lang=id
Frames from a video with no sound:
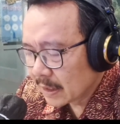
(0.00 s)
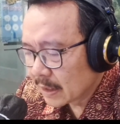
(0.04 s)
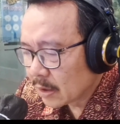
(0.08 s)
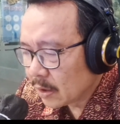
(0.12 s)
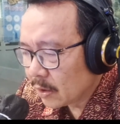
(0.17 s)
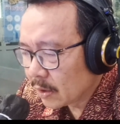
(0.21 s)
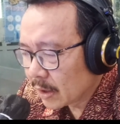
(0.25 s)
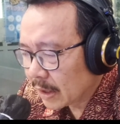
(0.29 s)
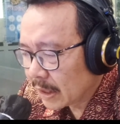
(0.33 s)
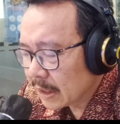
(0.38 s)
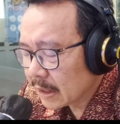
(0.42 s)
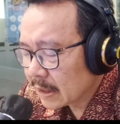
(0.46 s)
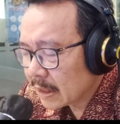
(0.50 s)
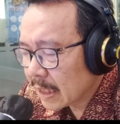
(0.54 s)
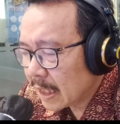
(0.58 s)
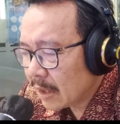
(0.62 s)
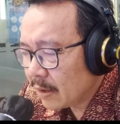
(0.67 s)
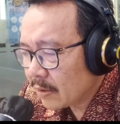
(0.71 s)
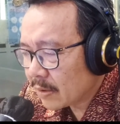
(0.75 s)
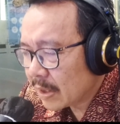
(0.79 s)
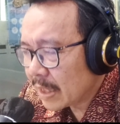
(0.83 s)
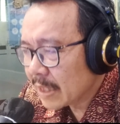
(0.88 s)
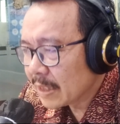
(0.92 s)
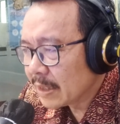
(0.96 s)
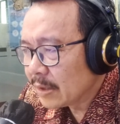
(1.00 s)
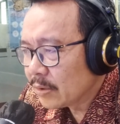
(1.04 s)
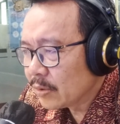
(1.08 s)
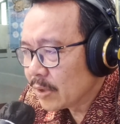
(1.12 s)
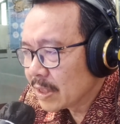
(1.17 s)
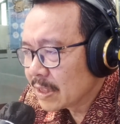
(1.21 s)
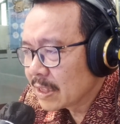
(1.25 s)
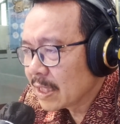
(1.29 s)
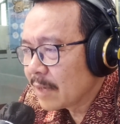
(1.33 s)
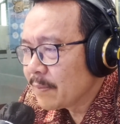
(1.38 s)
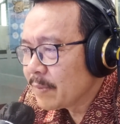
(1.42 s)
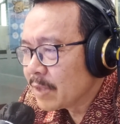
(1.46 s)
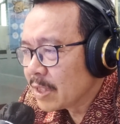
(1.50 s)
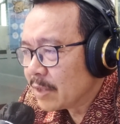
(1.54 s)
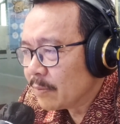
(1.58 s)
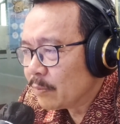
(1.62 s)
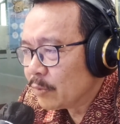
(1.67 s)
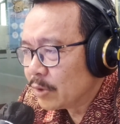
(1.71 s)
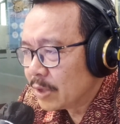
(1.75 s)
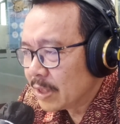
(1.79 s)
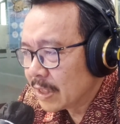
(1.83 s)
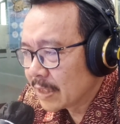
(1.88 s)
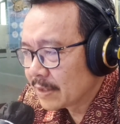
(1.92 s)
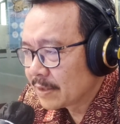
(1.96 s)
Kita orang Indonesia
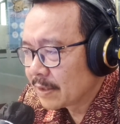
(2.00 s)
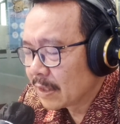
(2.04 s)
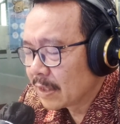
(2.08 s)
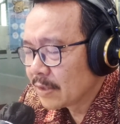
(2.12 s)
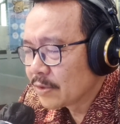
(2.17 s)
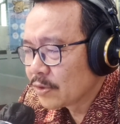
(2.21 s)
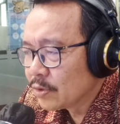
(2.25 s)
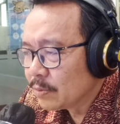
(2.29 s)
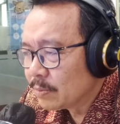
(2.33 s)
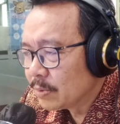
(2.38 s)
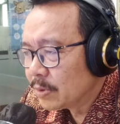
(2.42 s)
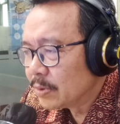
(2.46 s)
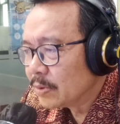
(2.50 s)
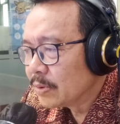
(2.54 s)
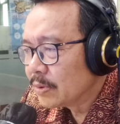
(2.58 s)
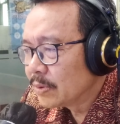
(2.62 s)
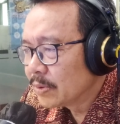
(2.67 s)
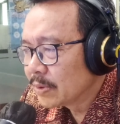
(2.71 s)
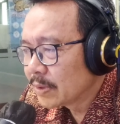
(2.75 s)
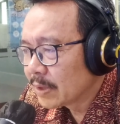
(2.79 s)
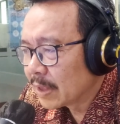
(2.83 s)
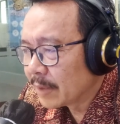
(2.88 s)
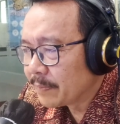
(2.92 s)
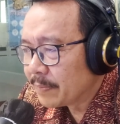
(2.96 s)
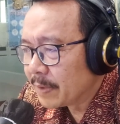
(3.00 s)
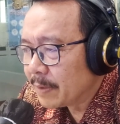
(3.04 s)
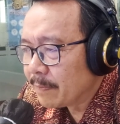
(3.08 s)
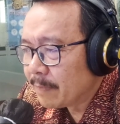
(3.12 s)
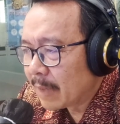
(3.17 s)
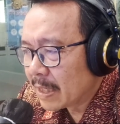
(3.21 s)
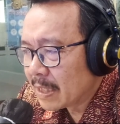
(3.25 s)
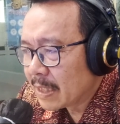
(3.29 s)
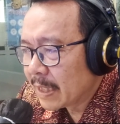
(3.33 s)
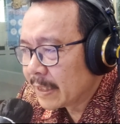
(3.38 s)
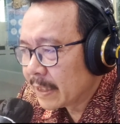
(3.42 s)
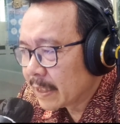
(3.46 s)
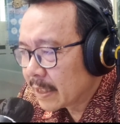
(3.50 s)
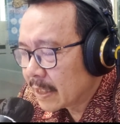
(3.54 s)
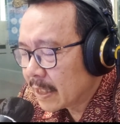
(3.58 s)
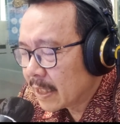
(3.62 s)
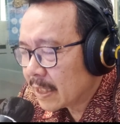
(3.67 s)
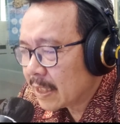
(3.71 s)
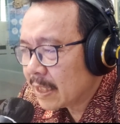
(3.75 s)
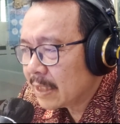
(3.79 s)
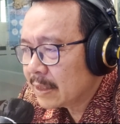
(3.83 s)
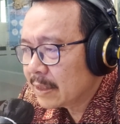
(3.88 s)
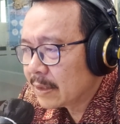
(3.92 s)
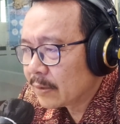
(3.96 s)
menyebutnya salat subuh, tapi banyak
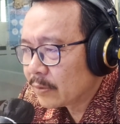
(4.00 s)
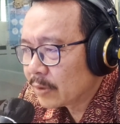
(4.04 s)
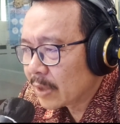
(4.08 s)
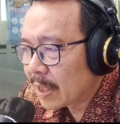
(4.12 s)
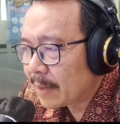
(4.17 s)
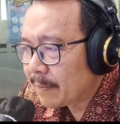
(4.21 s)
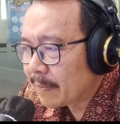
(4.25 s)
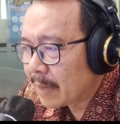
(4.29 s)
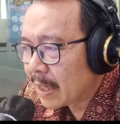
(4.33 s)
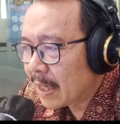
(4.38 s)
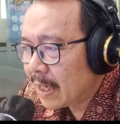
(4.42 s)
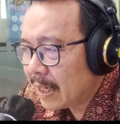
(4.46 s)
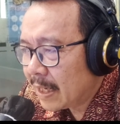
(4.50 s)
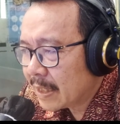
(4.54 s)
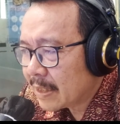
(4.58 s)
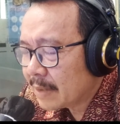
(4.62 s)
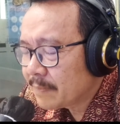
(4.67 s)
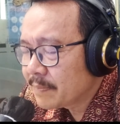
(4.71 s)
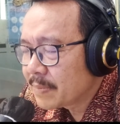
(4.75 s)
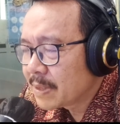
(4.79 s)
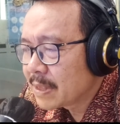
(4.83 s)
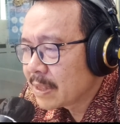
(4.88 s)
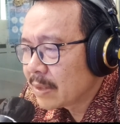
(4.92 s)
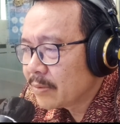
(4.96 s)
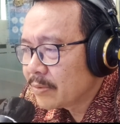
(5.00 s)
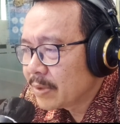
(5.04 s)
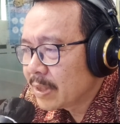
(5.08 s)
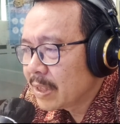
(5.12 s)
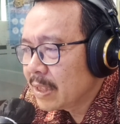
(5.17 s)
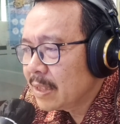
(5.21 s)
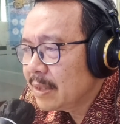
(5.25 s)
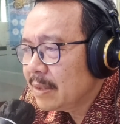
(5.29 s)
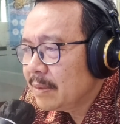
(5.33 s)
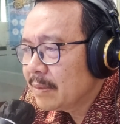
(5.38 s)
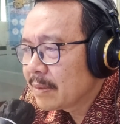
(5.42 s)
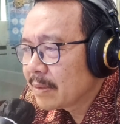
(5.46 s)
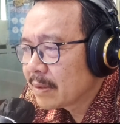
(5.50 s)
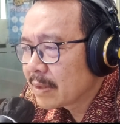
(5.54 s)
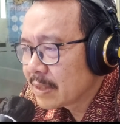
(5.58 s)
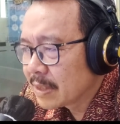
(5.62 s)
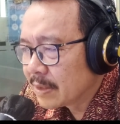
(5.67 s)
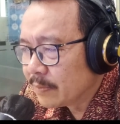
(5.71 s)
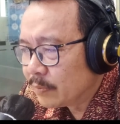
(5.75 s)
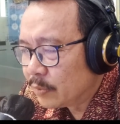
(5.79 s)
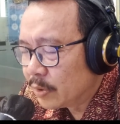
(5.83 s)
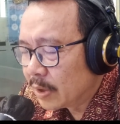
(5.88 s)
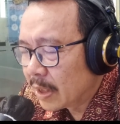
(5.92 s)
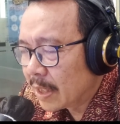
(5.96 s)
negara terutama Arab Saudi,
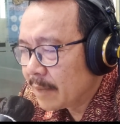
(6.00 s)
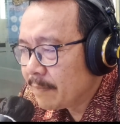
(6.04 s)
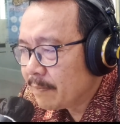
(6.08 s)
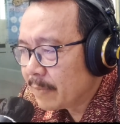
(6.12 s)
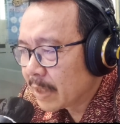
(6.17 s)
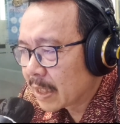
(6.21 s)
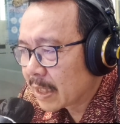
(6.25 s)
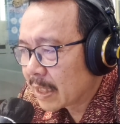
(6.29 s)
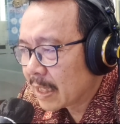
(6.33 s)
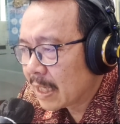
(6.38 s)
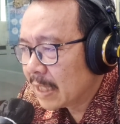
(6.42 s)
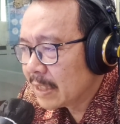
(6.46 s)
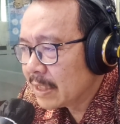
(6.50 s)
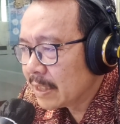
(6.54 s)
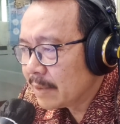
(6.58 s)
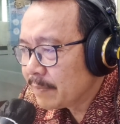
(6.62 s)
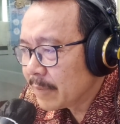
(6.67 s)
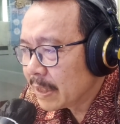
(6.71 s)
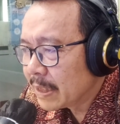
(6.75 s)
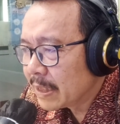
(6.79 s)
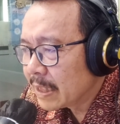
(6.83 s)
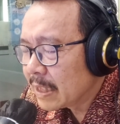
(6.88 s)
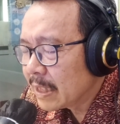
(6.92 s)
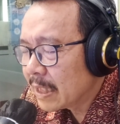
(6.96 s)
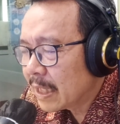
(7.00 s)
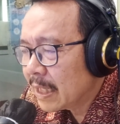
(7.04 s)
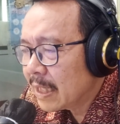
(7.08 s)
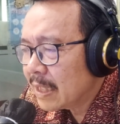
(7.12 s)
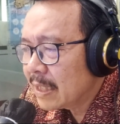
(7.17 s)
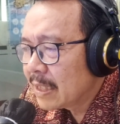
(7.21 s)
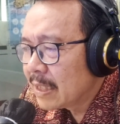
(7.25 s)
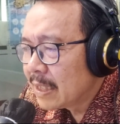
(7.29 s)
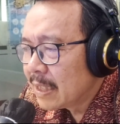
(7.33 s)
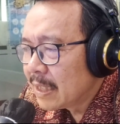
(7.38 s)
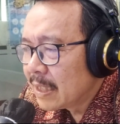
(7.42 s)
sebutlah Mekah dan Madinah,